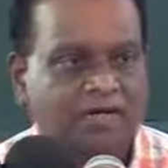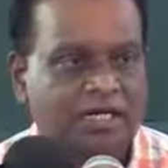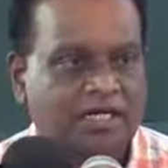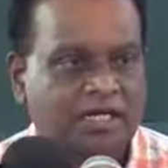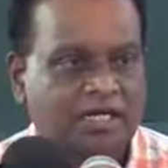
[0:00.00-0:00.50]

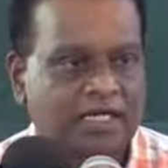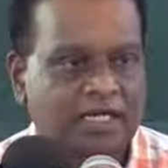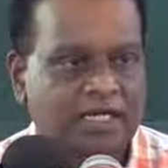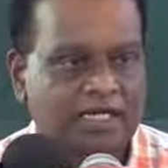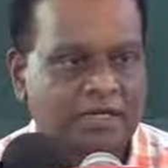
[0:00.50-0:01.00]
வளங்கள்
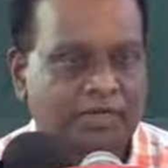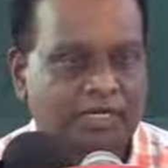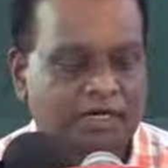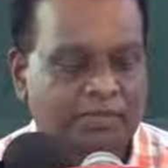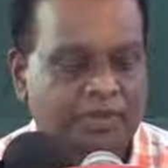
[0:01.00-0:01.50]
இல்லாத தன்மை
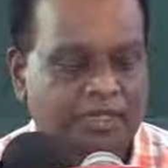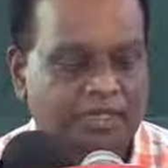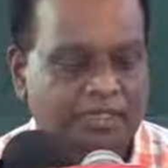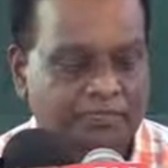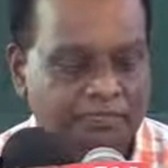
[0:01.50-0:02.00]

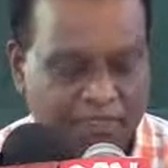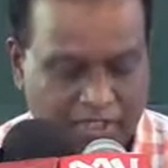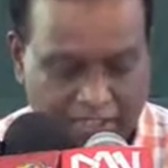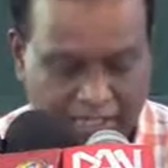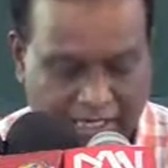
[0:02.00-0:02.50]
காணப்படுகின்றது
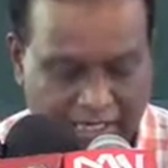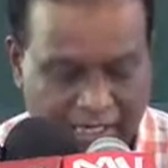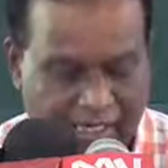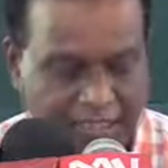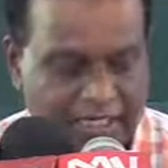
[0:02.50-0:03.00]
இது
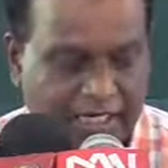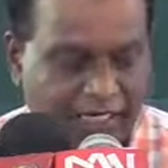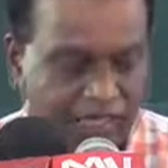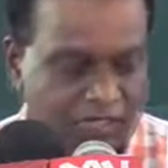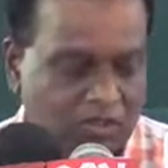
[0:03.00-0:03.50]
எல்லாத்தையும்
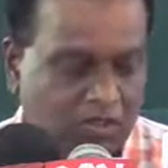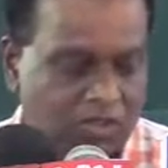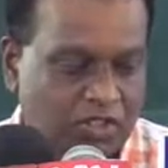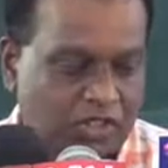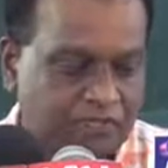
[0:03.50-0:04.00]
கருத்தில்
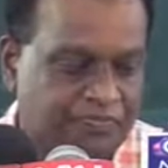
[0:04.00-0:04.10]
கொண்டு